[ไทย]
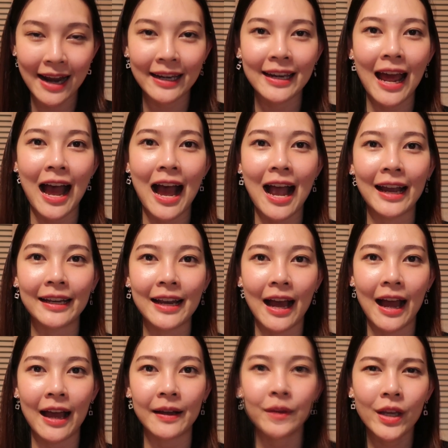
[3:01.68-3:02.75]
ท่านได้
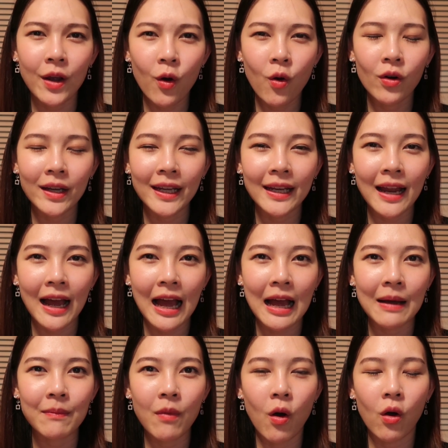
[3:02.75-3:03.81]
นะคะวิดีโอนี้นะ
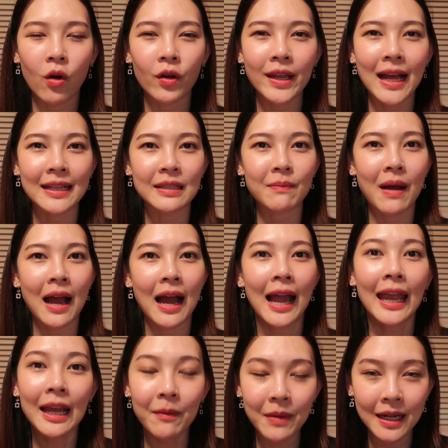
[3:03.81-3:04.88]
คะหมอก็อยากจะมา
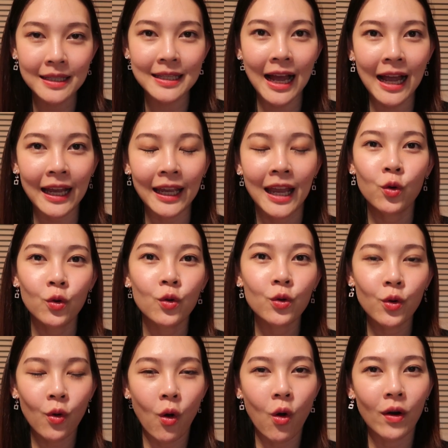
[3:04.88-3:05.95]
ให้กำลังใจลู
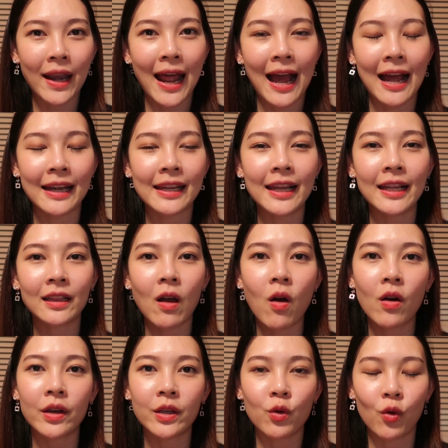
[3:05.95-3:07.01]
กๆทุกคนนะคะที่ต้
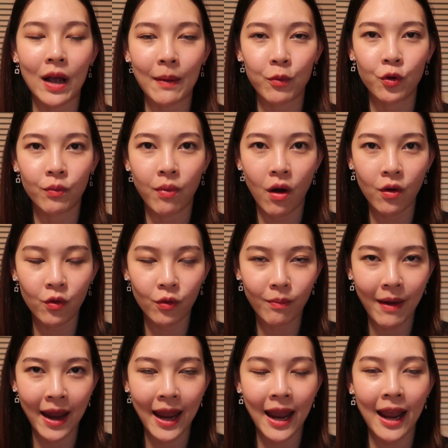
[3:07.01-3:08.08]
องอยู่กับคุณพ่อคุณ
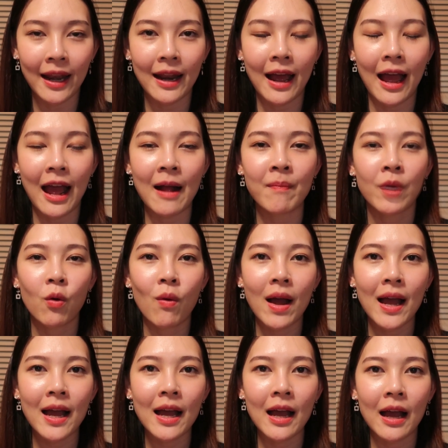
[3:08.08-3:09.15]
แม่นะคะเพราะ
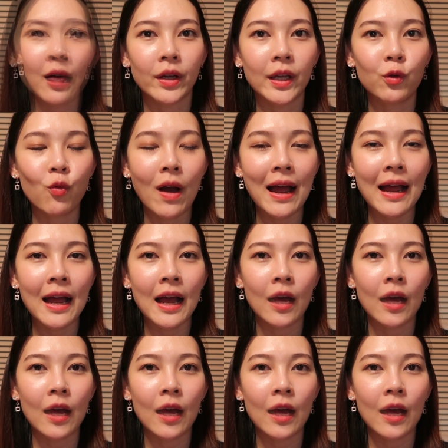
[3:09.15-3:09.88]
ว่าหมอคิดว่า